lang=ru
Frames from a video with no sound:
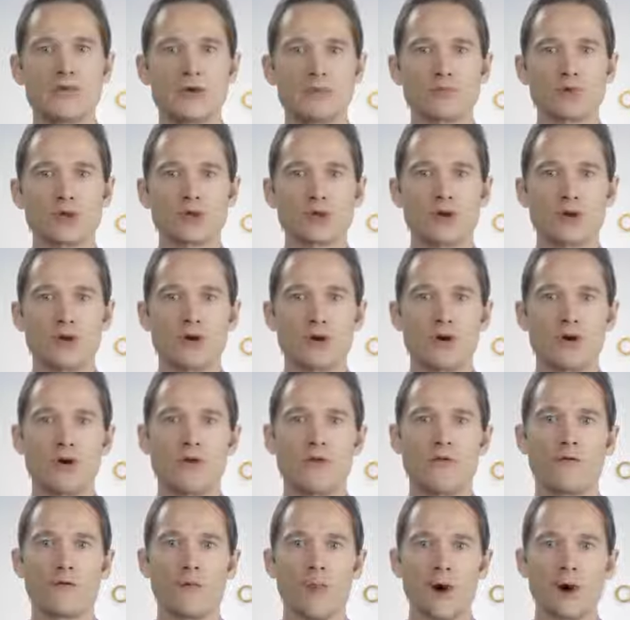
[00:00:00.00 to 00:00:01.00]
в том,
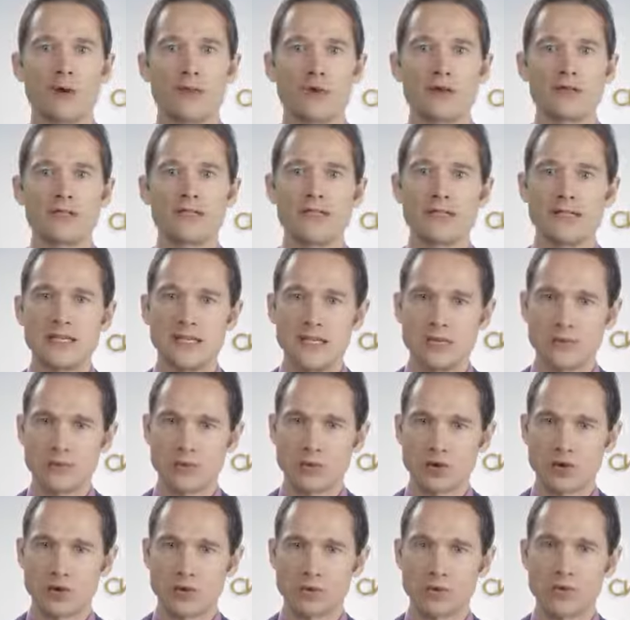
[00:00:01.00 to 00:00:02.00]
что в погоне за тем,
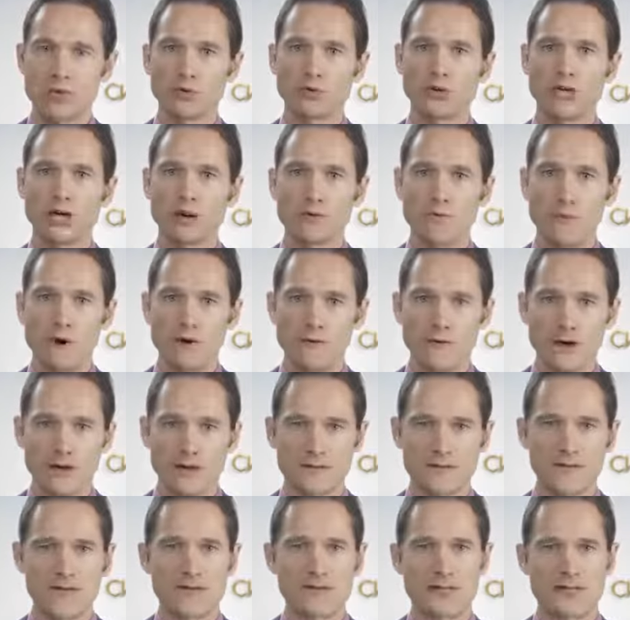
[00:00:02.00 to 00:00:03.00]
чтобы
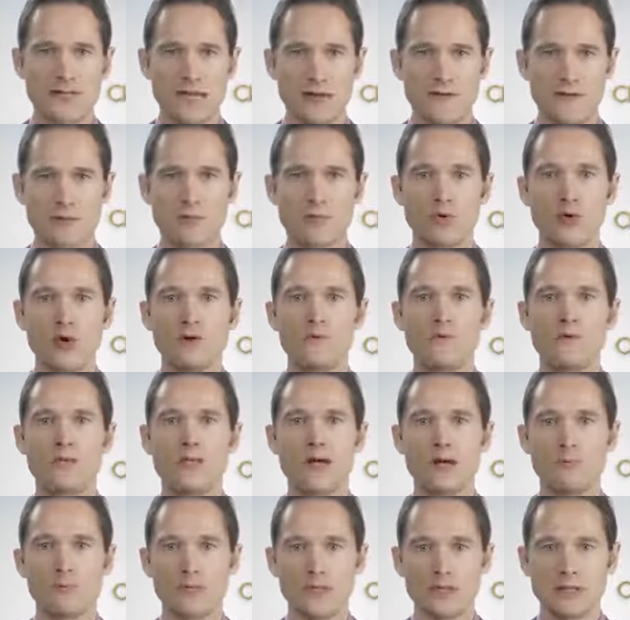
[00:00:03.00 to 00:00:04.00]
утрамбовать в составе
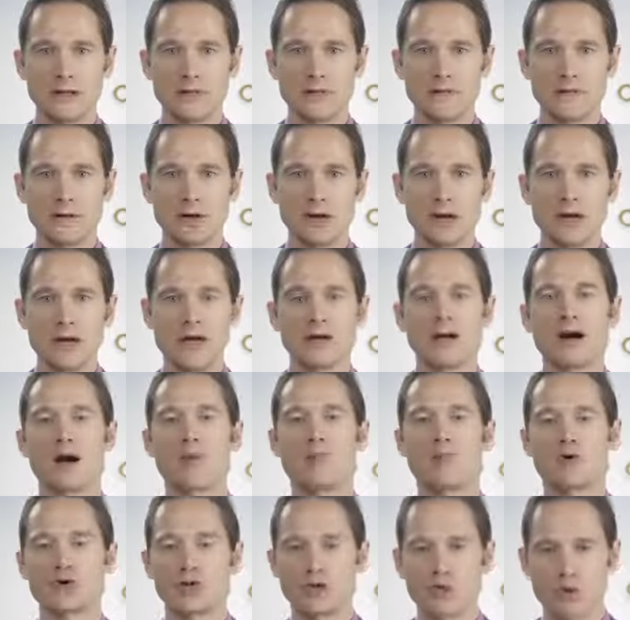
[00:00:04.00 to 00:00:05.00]
поливитаминов как
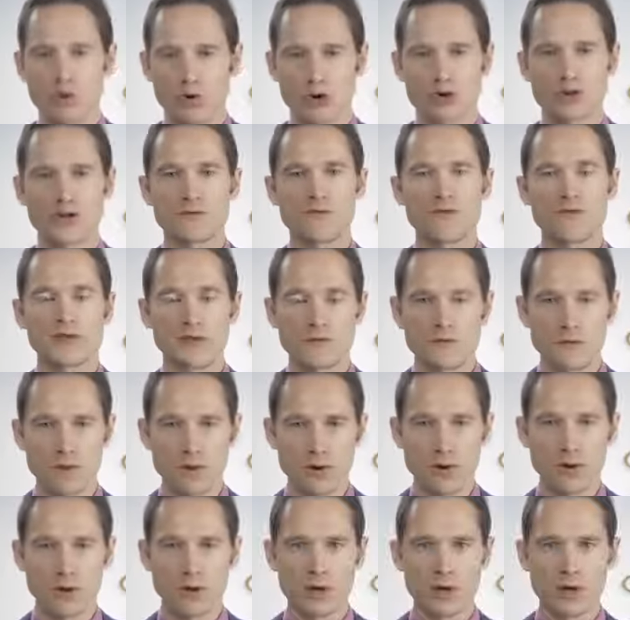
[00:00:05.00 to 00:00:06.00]
можно больше
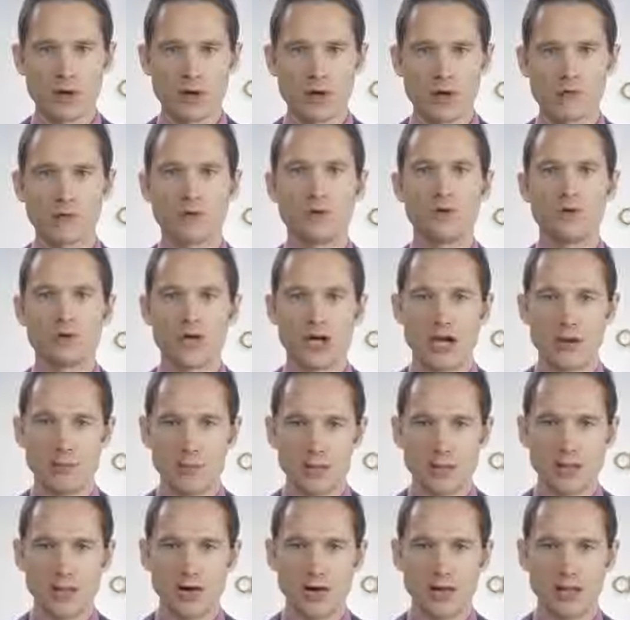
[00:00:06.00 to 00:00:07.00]
всего, включая
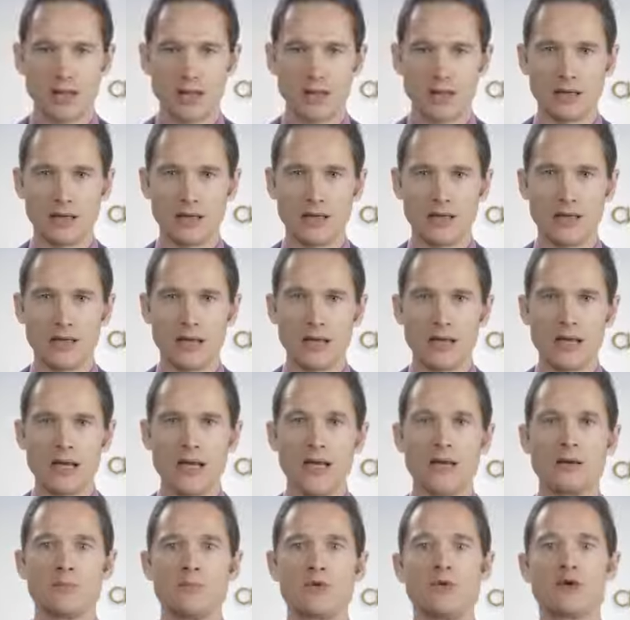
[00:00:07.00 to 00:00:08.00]
минералы,
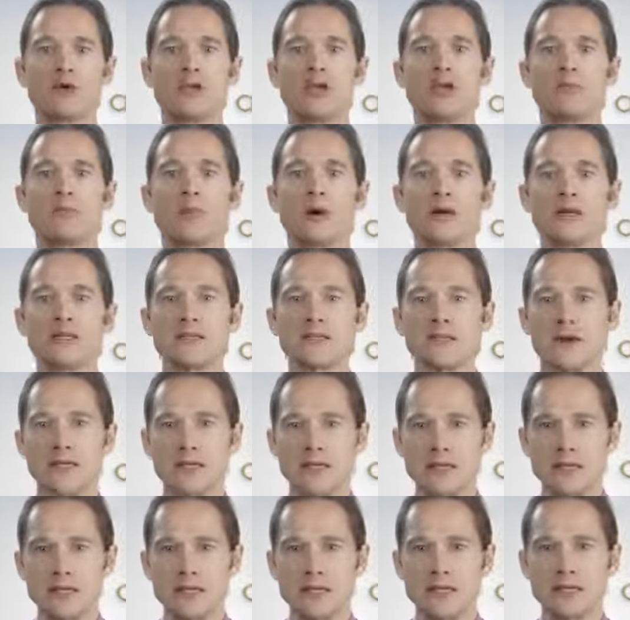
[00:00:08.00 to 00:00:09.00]
многие
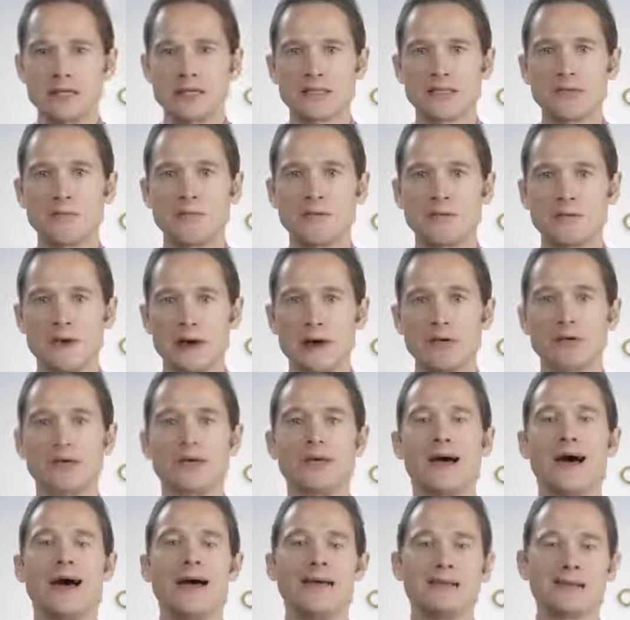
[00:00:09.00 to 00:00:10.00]
производители
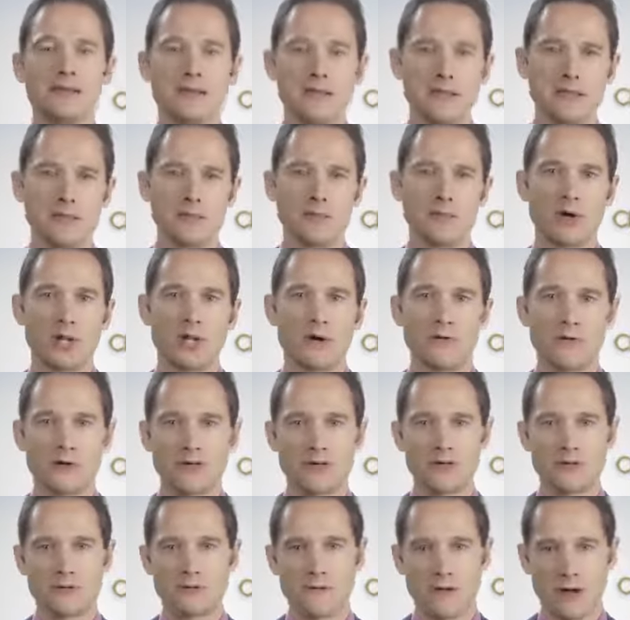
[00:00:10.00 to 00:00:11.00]
забывают один
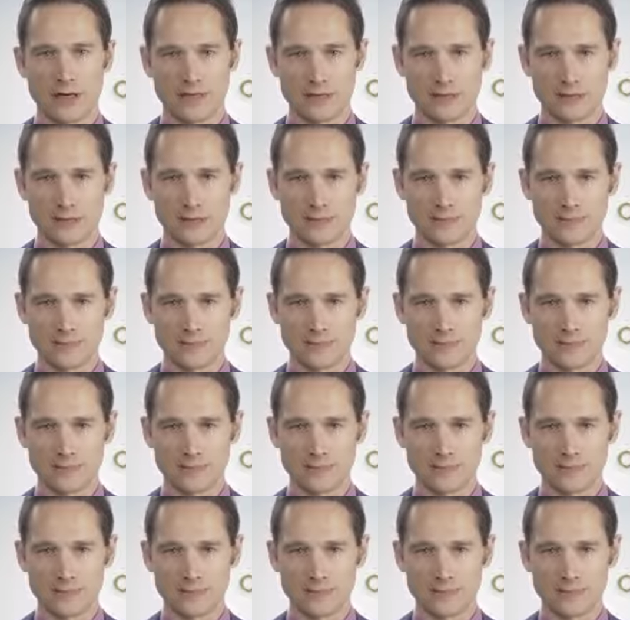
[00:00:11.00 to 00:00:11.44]
немаловажный факт.